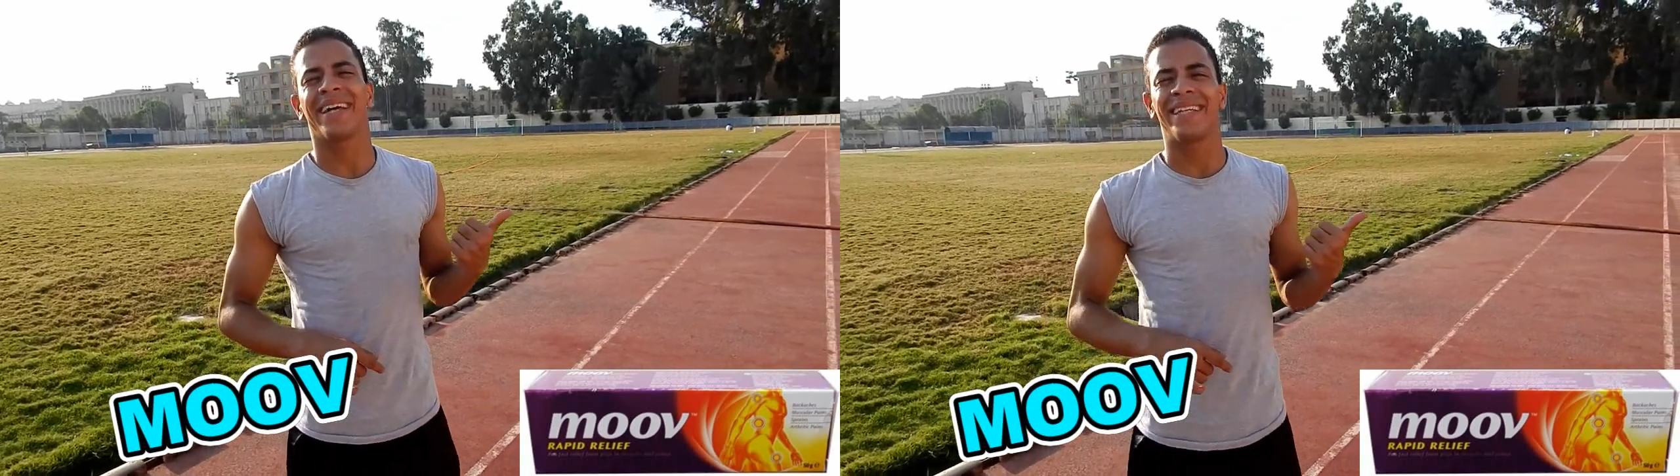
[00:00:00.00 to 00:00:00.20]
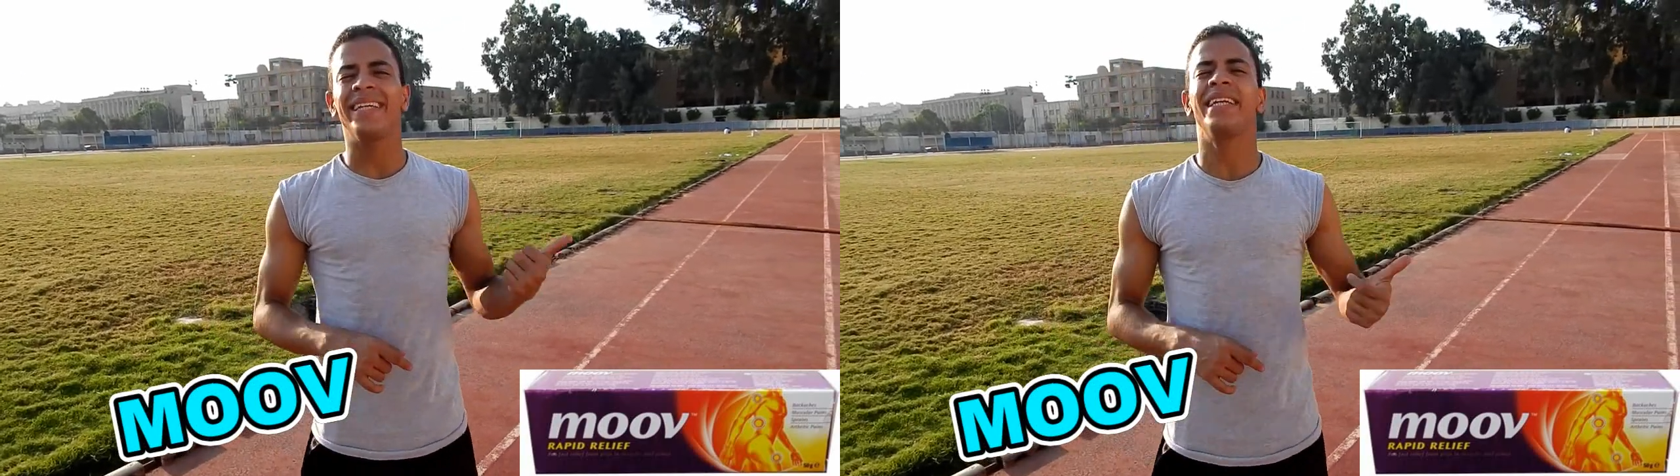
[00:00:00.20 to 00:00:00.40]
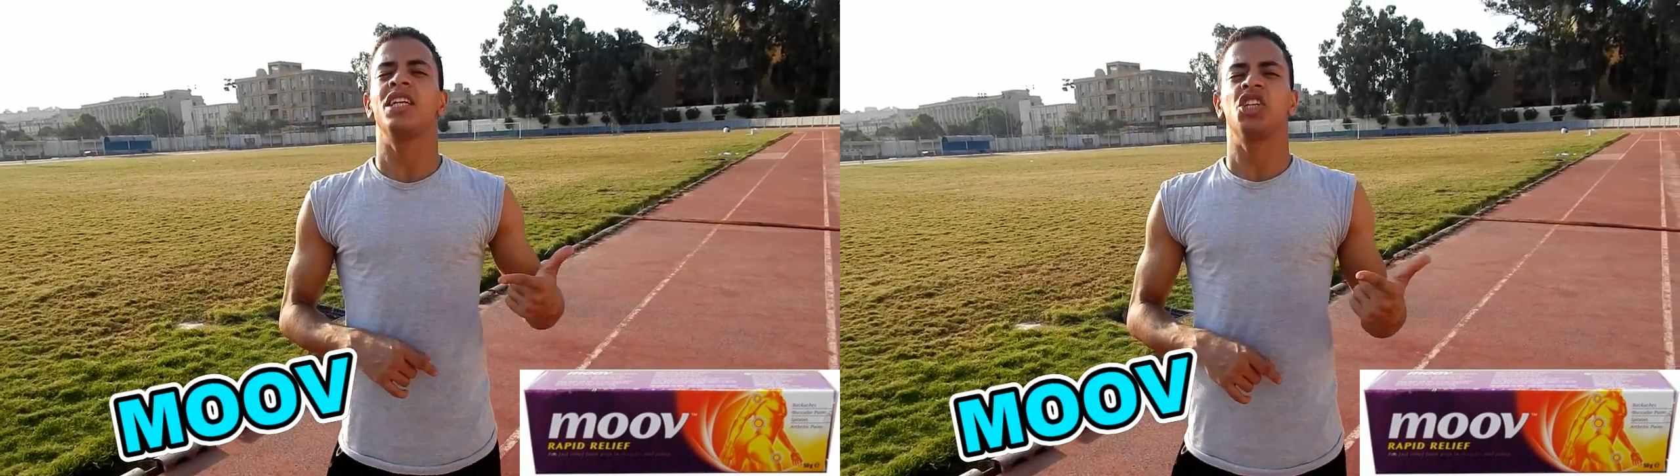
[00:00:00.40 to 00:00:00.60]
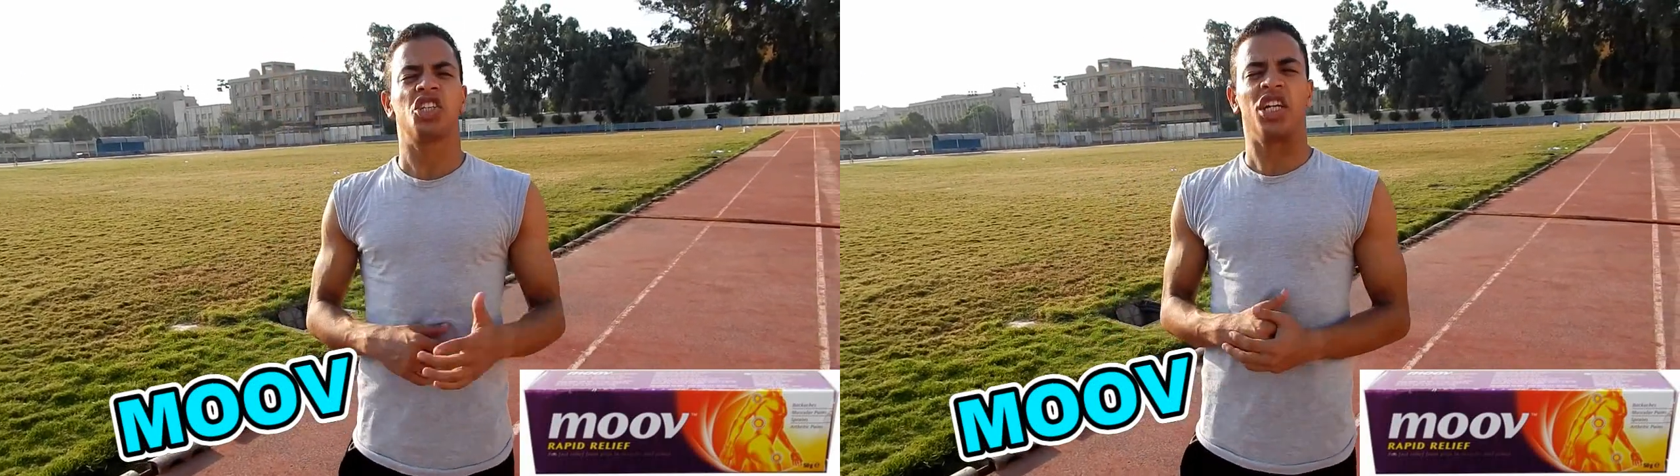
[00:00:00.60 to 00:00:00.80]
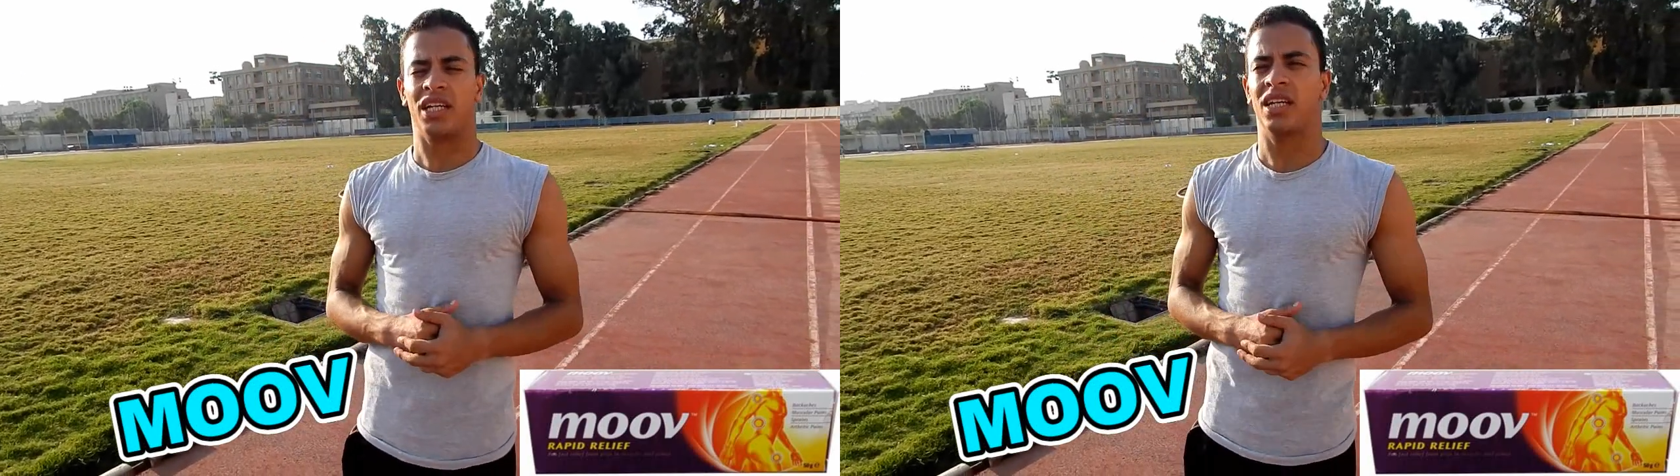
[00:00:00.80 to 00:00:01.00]
ريباريل
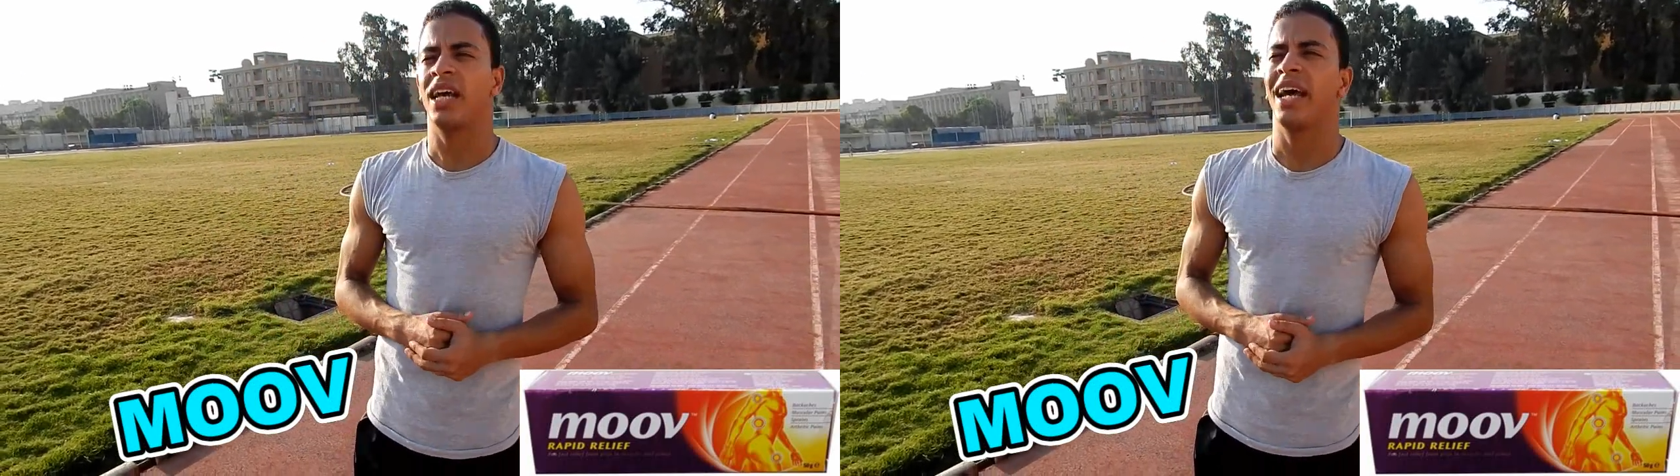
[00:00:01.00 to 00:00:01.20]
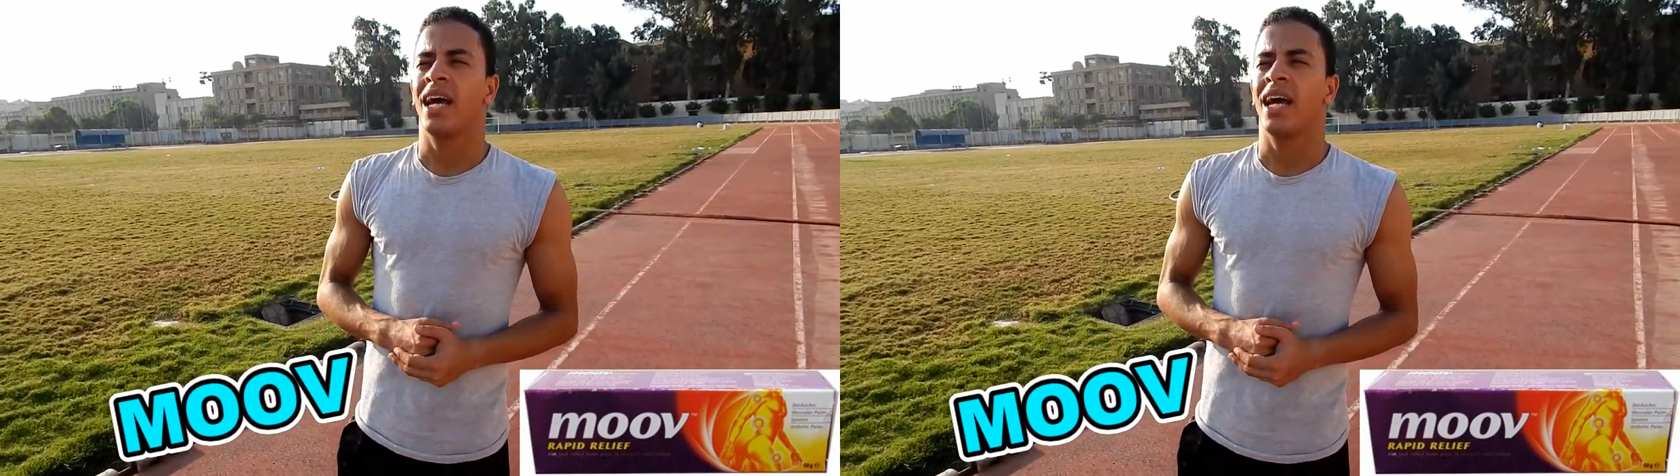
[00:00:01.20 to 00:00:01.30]
جل